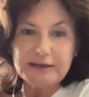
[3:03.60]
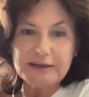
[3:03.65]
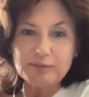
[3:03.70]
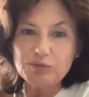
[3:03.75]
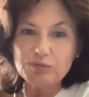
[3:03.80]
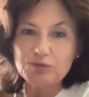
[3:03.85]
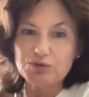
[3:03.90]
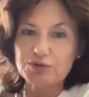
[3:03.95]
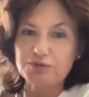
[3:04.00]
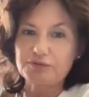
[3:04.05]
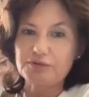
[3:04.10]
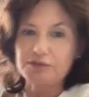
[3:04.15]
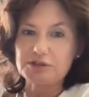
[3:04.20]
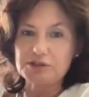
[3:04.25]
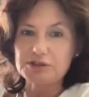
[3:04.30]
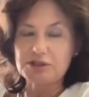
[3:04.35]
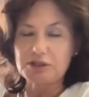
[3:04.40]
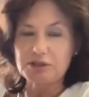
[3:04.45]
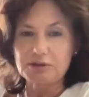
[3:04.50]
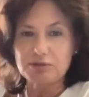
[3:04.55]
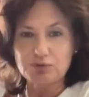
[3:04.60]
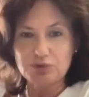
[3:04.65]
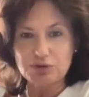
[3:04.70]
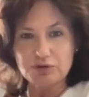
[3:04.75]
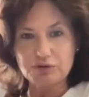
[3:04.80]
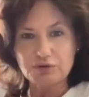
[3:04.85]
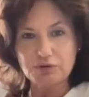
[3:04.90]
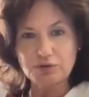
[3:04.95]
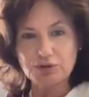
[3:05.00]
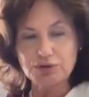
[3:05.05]
sami muszą wiedzieć, kiedy
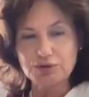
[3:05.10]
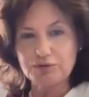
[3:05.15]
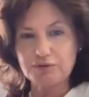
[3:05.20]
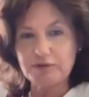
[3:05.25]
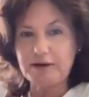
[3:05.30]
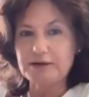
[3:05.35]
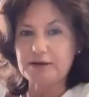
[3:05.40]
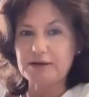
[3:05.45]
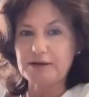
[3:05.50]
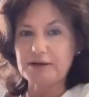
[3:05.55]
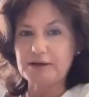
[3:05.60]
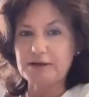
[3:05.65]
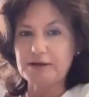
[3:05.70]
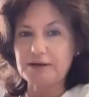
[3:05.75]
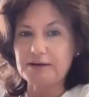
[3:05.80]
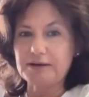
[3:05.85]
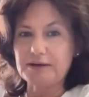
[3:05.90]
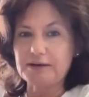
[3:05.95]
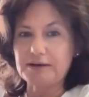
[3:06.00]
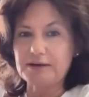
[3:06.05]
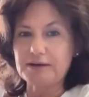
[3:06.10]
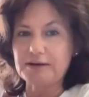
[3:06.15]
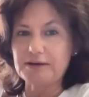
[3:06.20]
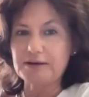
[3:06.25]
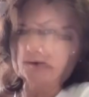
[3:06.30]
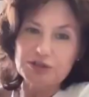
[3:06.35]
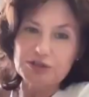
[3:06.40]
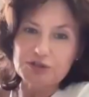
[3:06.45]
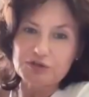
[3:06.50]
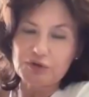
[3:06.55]
muszą zwrócić uwagę i
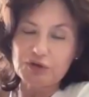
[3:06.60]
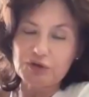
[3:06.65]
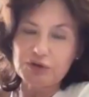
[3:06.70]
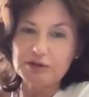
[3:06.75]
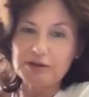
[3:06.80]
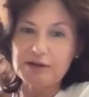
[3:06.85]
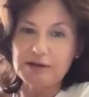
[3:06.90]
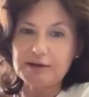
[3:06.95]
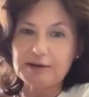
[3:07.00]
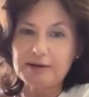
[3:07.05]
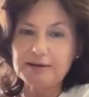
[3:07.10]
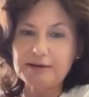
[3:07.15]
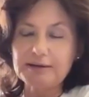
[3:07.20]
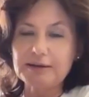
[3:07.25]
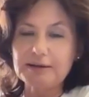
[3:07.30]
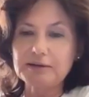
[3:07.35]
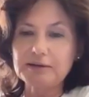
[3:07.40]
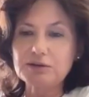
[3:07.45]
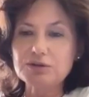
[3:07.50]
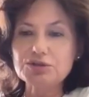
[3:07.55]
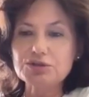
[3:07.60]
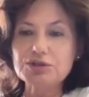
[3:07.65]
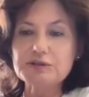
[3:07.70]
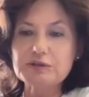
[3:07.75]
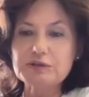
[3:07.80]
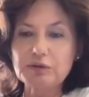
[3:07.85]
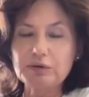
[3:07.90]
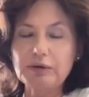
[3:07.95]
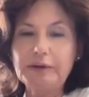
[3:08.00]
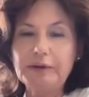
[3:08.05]
pomyśleć o swoich nerkach, dlatego że
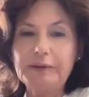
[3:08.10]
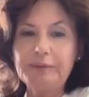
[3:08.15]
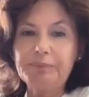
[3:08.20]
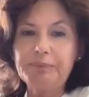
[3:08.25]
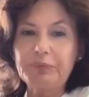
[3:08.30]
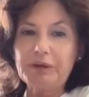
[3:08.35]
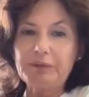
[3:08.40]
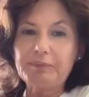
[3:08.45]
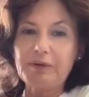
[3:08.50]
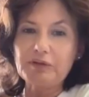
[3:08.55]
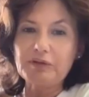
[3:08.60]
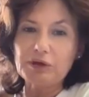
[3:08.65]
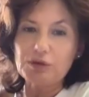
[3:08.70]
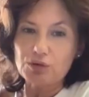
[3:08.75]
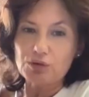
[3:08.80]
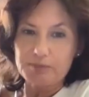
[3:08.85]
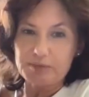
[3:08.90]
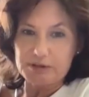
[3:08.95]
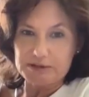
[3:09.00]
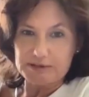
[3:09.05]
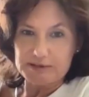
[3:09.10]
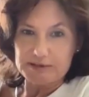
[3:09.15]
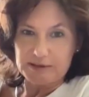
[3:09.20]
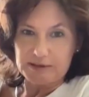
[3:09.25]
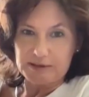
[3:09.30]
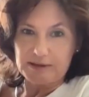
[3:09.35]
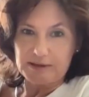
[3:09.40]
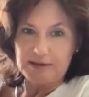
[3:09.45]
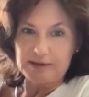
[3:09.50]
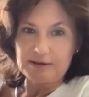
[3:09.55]
są pewne grupy
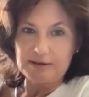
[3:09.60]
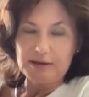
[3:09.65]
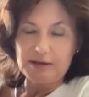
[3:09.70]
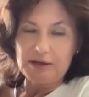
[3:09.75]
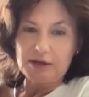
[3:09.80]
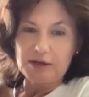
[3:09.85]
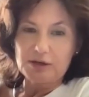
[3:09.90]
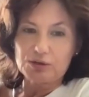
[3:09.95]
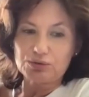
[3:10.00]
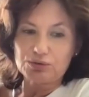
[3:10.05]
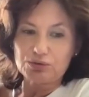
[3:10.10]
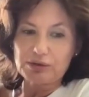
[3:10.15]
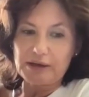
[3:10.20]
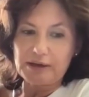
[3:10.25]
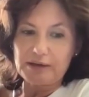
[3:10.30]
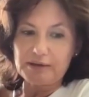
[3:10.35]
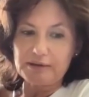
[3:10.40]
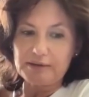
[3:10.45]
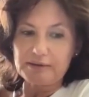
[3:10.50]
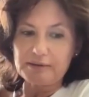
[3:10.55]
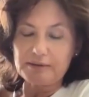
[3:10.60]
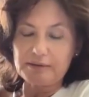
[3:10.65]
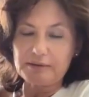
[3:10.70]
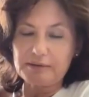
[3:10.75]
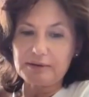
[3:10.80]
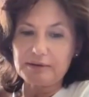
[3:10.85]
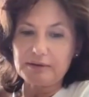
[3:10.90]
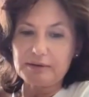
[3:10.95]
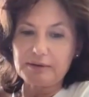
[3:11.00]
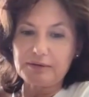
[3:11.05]
ryzyka, które, y,
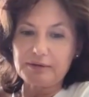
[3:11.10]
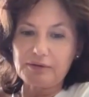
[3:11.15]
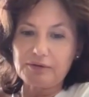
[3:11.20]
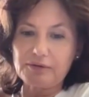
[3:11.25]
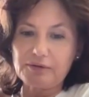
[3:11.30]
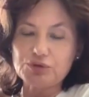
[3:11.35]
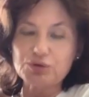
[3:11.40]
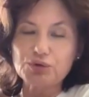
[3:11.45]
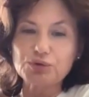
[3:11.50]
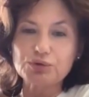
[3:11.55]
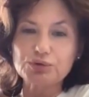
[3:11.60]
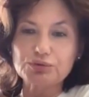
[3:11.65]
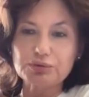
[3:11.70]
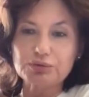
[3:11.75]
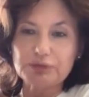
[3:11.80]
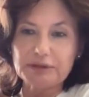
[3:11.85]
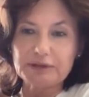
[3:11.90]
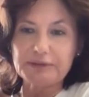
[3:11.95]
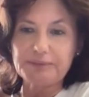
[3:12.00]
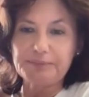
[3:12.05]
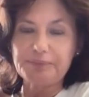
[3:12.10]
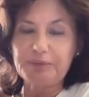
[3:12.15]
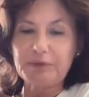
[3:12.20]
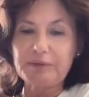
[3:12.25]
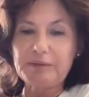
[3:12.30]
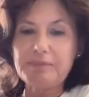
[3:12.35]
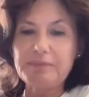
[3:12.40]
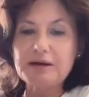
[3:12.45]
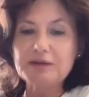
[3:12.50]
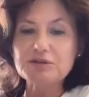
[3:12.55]
wśród których
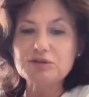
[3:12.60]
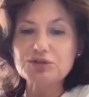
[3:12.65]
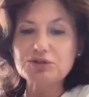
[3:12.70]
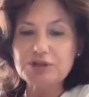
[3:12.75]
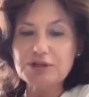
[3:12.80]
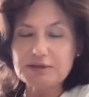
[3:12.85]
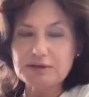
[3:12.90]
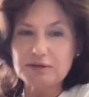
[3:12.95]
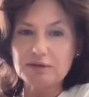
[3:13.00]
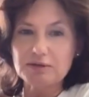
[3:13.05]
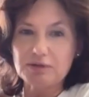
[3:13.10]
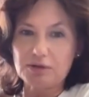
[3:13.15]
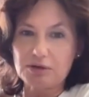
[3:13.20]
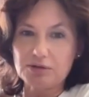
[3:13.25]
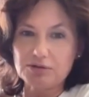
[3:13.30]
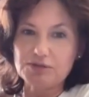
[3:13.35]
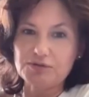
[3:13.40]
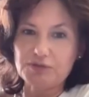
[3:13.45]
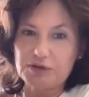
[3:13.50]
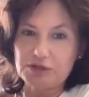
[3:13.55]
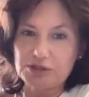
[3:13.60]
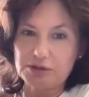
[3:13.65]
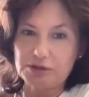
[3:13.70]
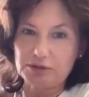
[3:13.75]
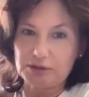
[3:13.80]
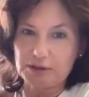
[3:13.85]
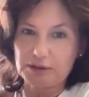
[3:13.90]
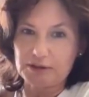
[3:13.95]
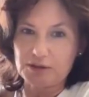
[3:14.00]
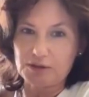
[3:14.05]
bardzo często dochodzi właśnie
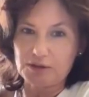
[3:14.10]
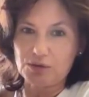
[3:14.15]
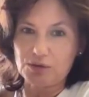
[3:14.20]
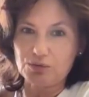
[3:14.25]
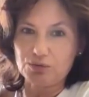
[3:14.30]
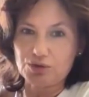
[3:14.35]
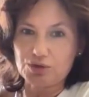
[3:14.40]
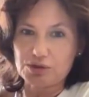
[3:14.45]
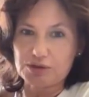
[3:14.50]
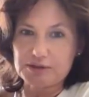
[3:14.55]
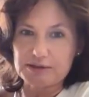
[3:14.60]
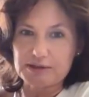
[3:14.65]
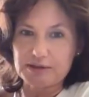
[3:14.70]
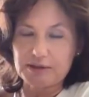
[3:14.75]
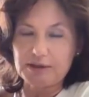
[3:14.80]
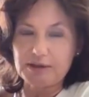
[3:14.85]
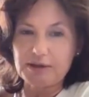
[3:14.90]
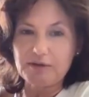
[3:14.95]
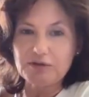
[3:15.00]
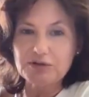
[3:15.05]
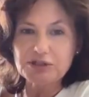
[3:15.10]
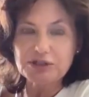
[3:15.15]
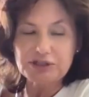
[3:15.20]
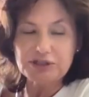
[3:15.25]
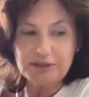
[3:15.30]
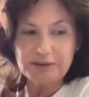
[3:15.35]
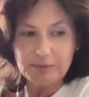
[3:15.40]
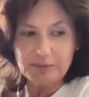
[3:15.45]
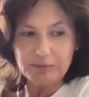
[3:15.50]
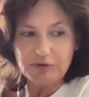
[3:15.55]
do takiego uszkodzenia. Ja właśnie
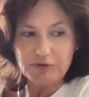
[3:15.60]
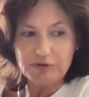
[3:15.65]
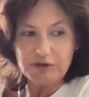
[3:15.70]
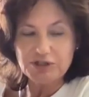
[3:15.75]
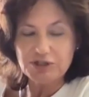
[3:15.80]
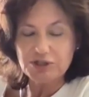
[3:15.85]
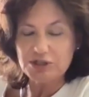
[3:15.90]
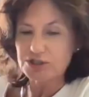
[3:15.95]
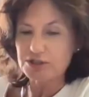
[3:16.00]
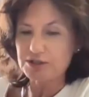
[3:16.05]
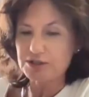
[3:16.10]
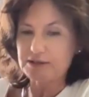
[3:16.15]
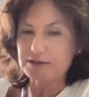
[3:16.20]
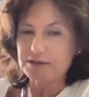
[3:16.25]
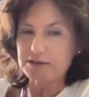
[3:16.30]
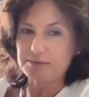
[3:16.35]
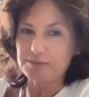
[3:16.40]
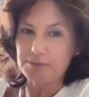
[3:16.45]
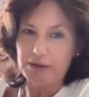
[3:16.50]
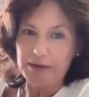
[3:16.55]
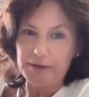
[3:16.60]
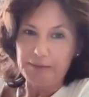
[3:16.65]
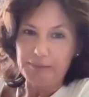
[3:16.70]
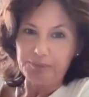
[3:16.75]
chciałabym chwileczkę się nad tym